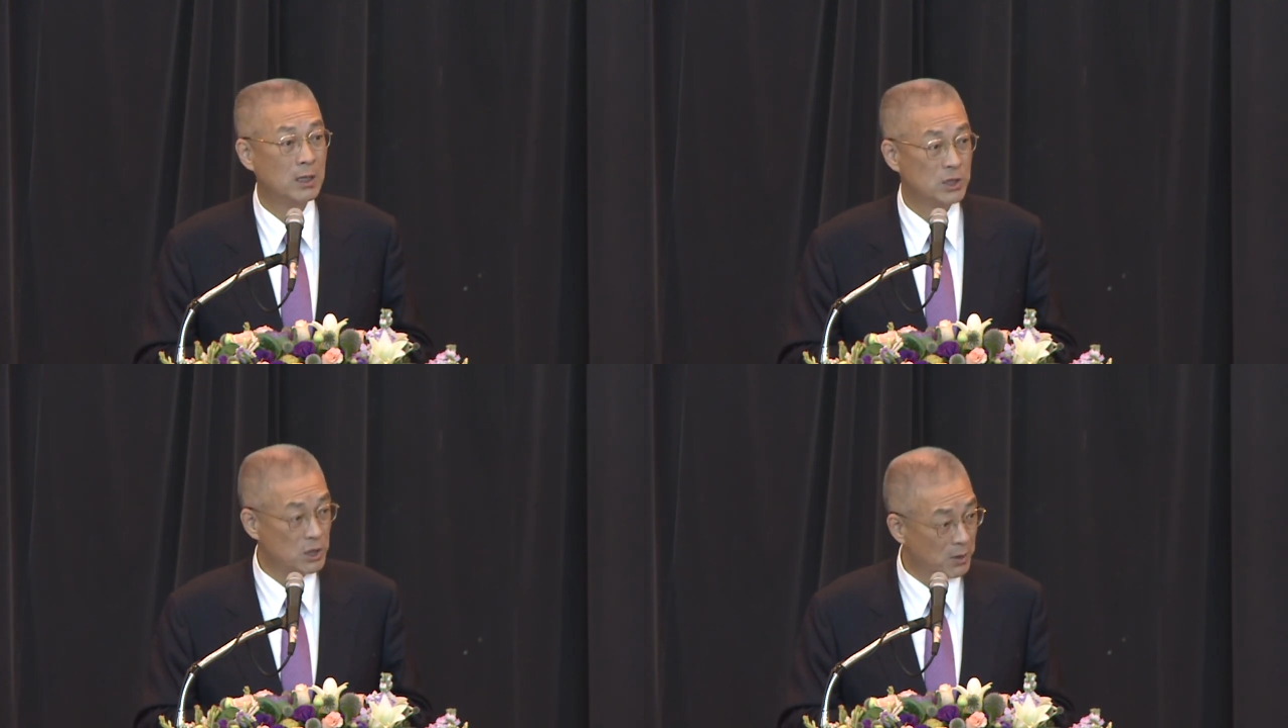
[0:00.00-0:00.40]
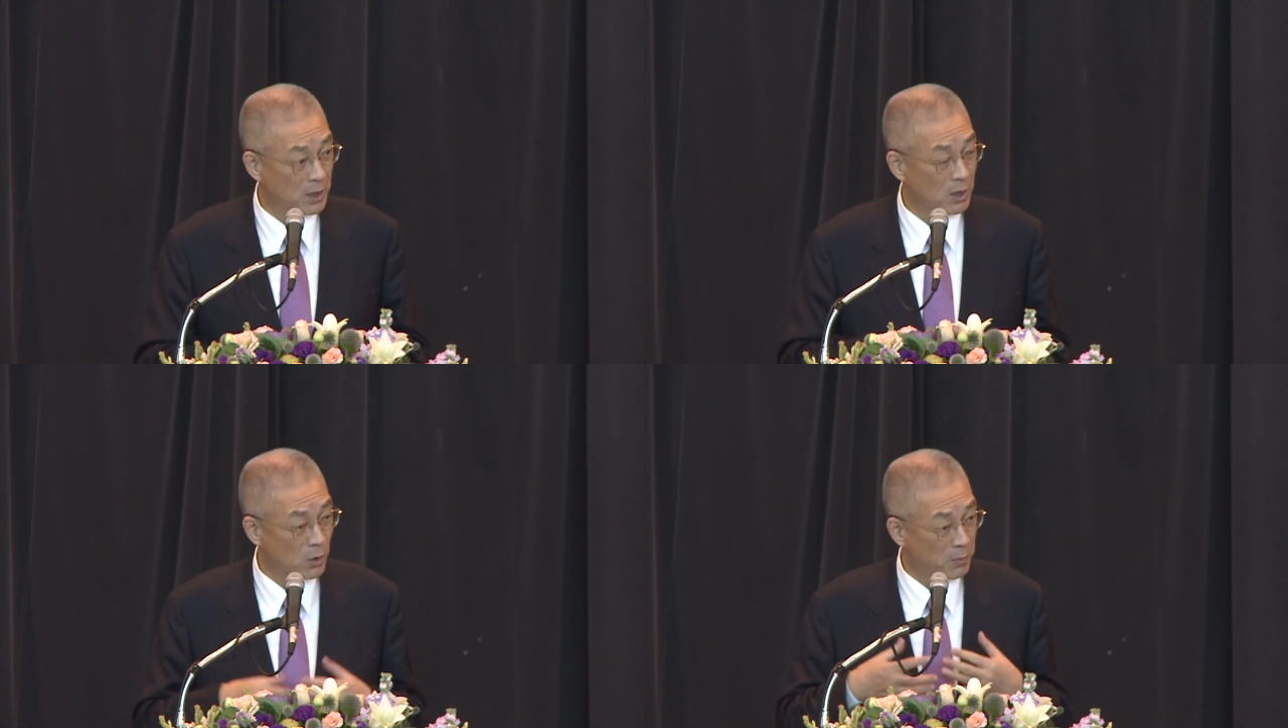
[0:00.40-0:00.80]
希望
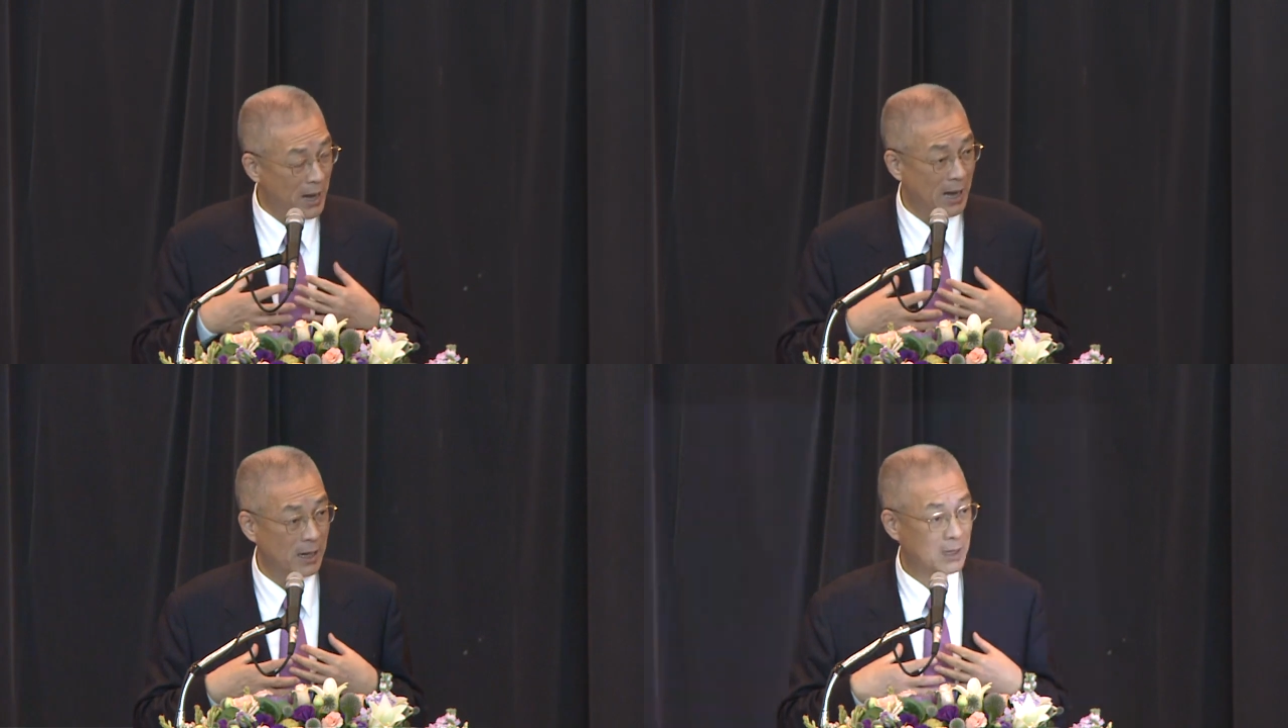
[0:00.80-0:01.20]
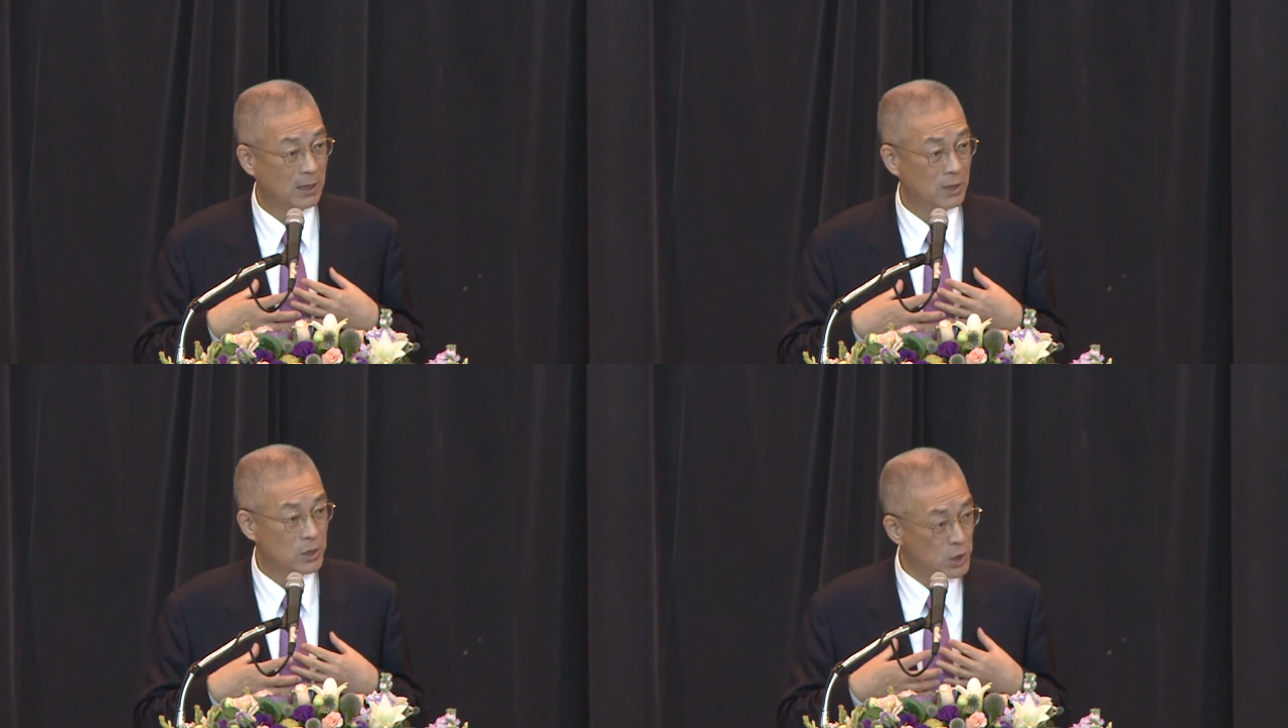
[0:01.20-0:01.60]
能够把
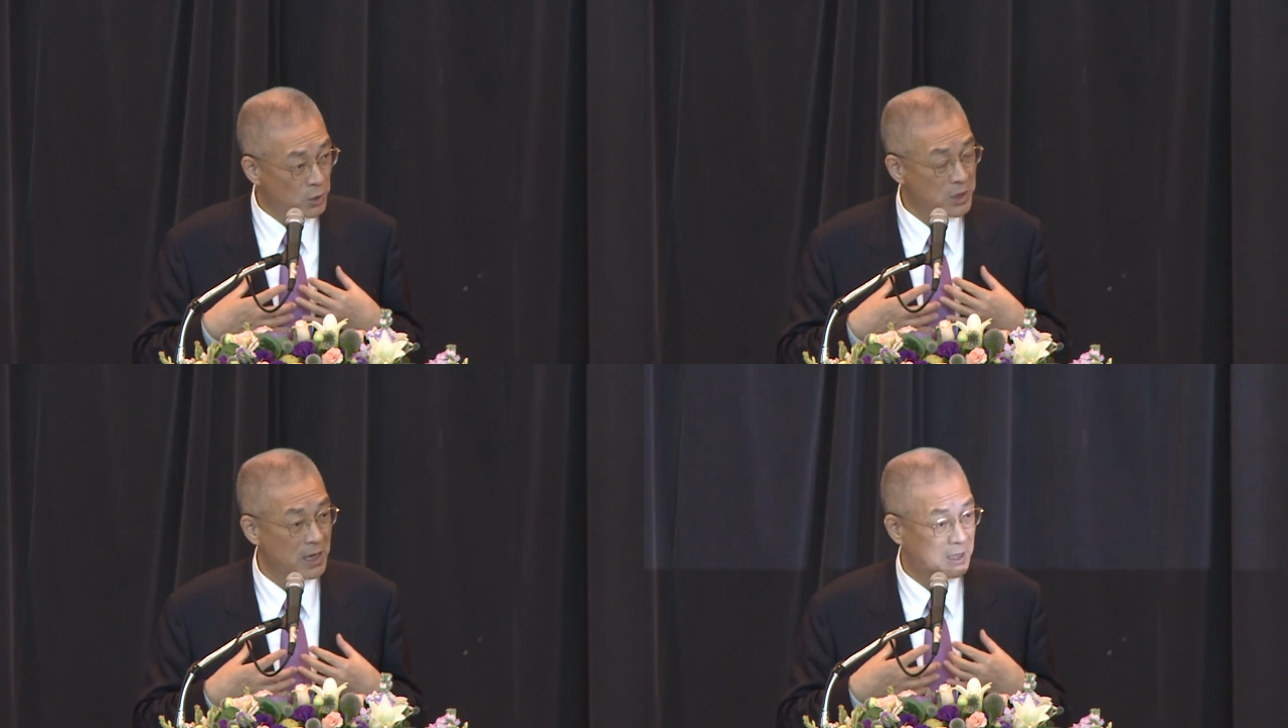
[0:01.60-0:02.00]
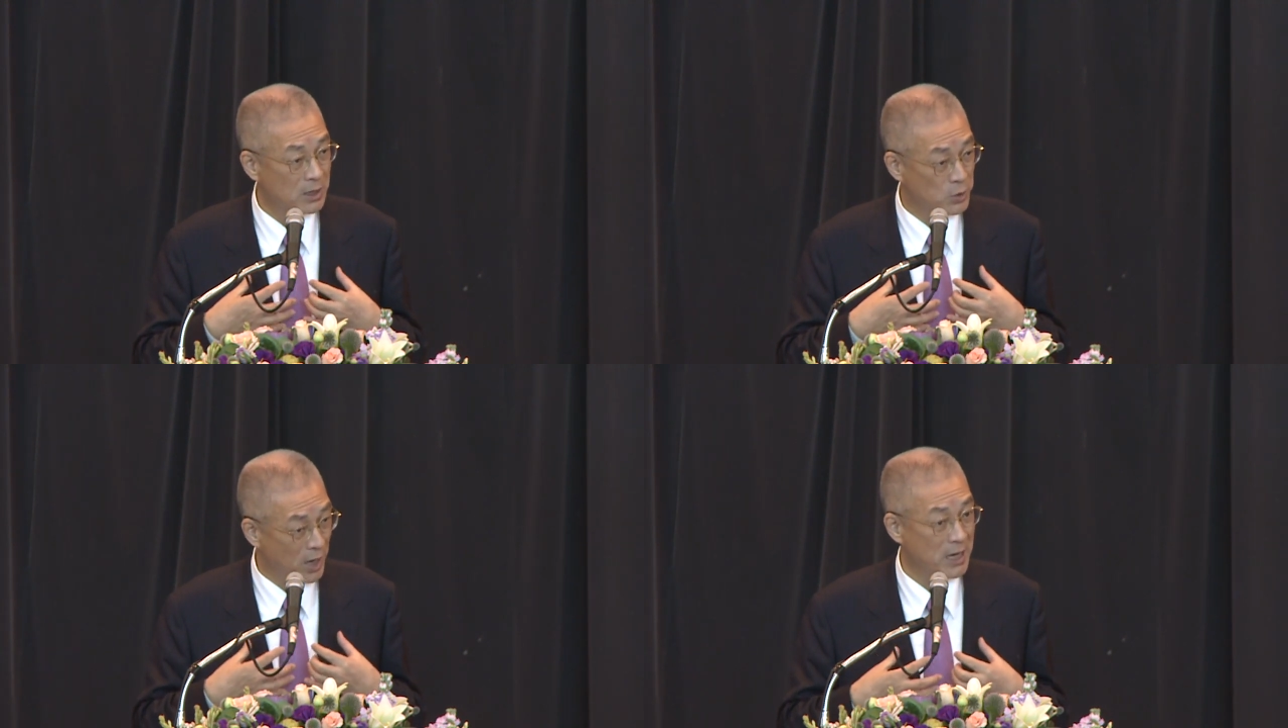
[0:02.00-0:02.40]
就业的
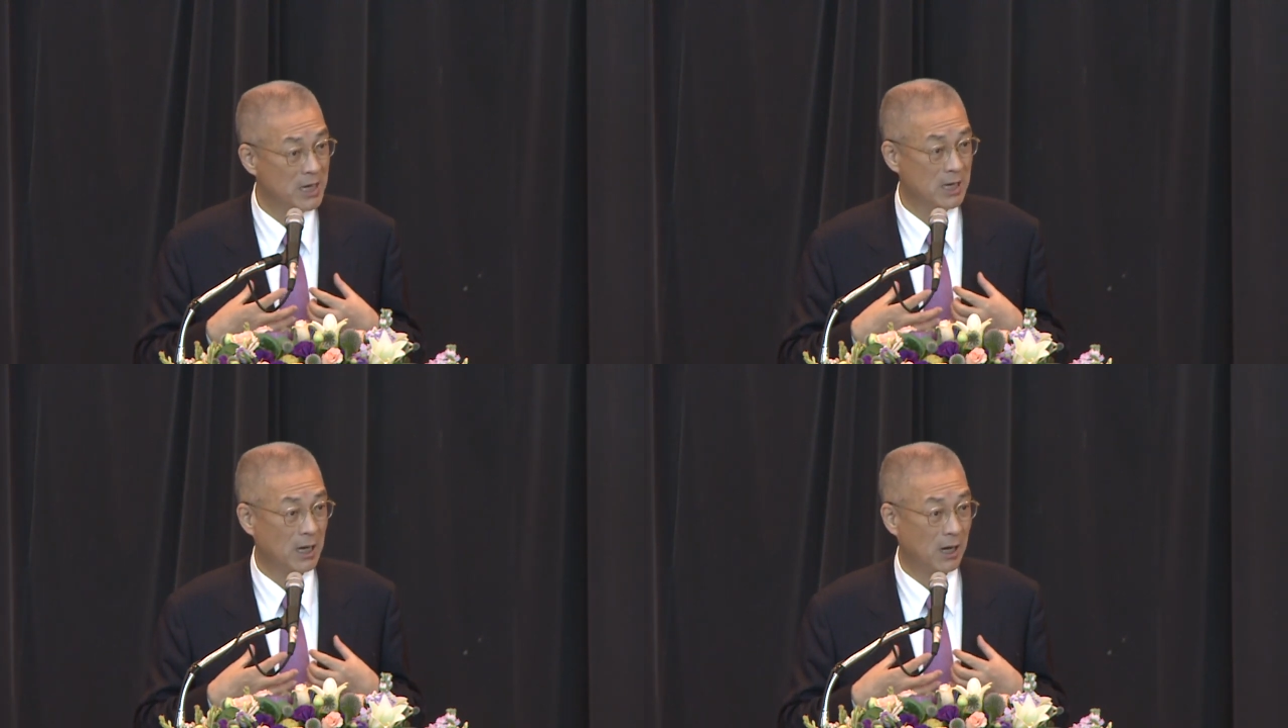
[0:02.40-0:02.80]
权利，